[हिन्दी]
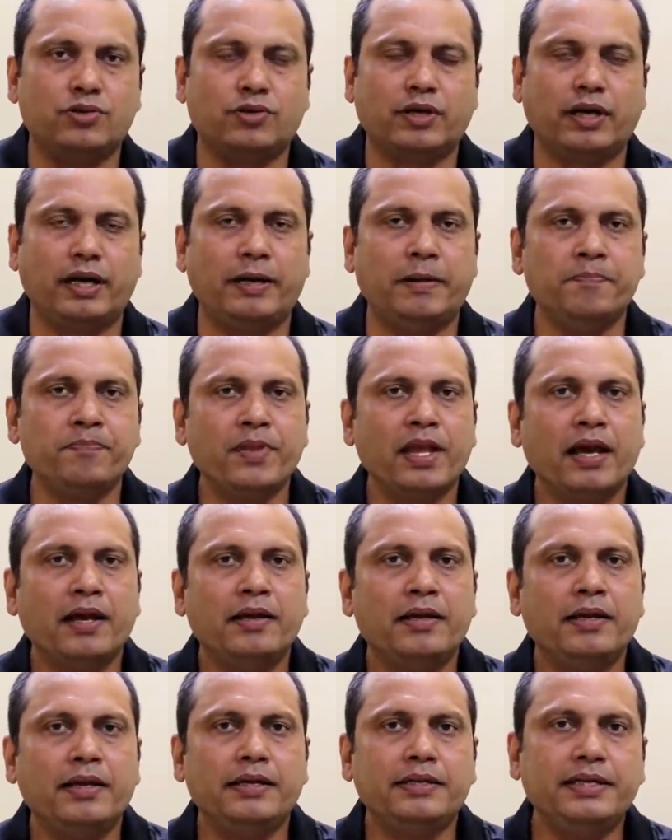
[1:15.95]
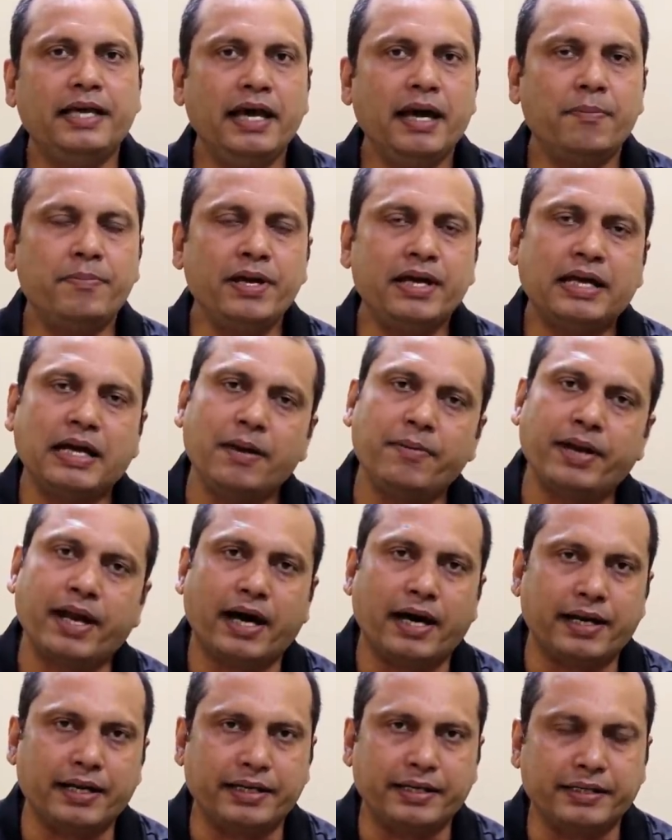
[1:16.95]
होगा ये अभी खबर
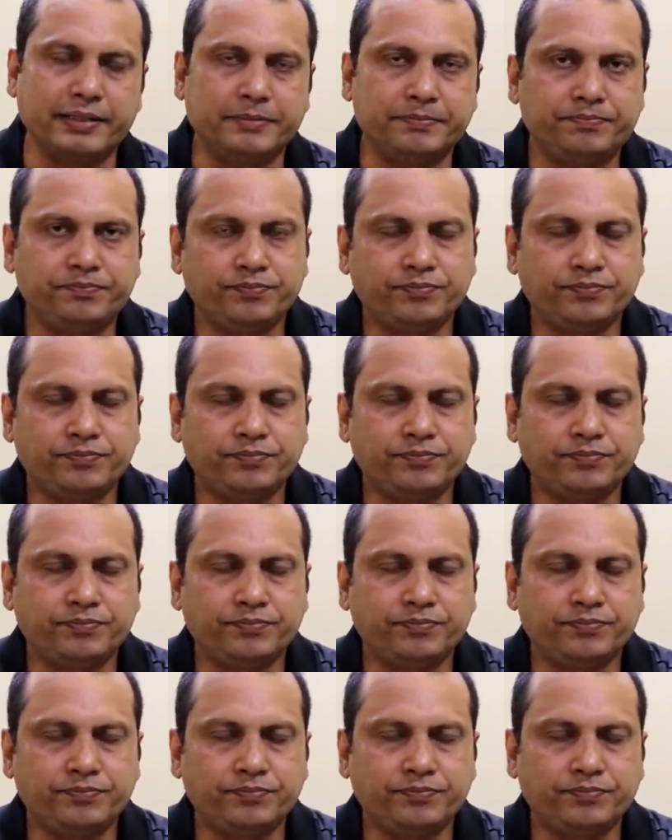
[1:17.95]
आ रही है